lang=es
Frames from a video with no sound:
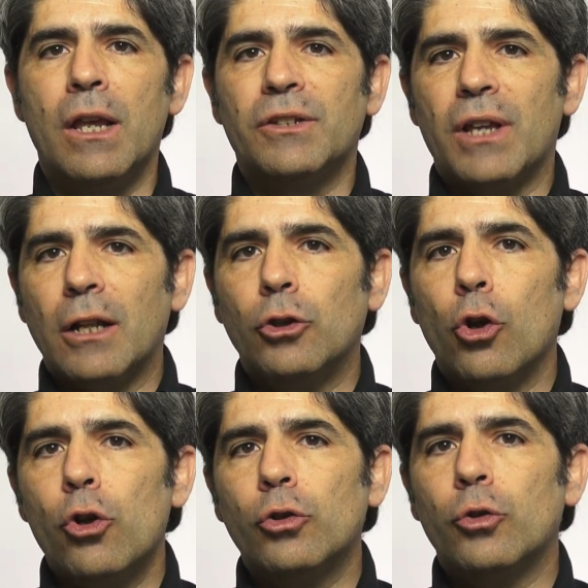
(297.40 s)
Si el
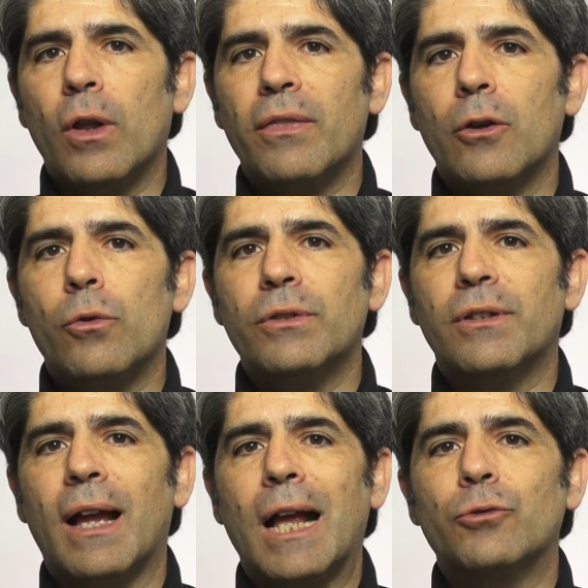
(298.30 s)
dolor torácico
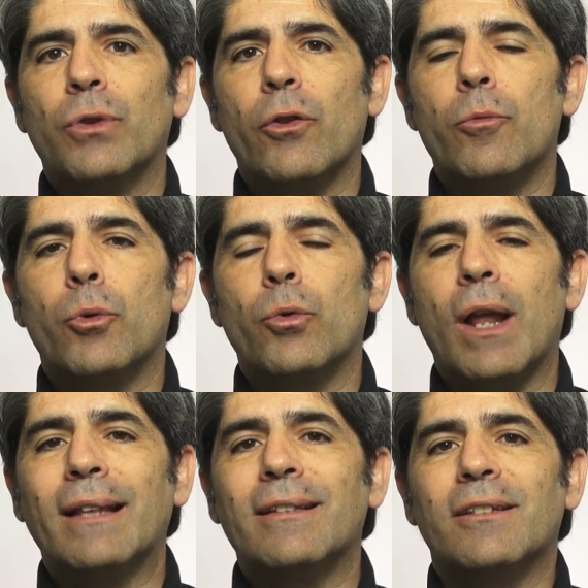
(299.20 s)
está causado por
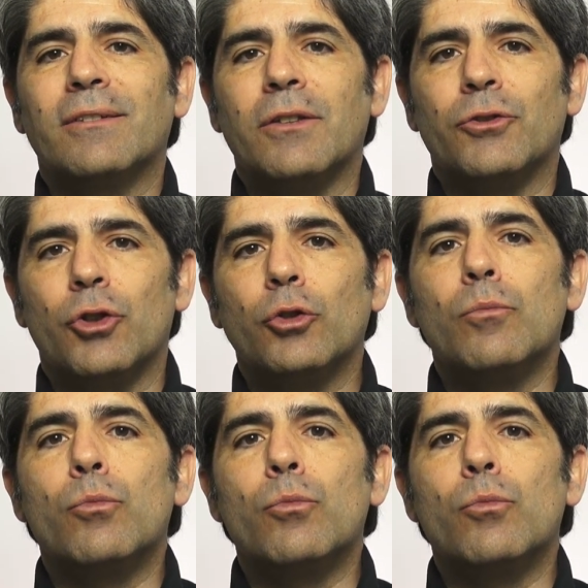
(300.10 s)
una distensión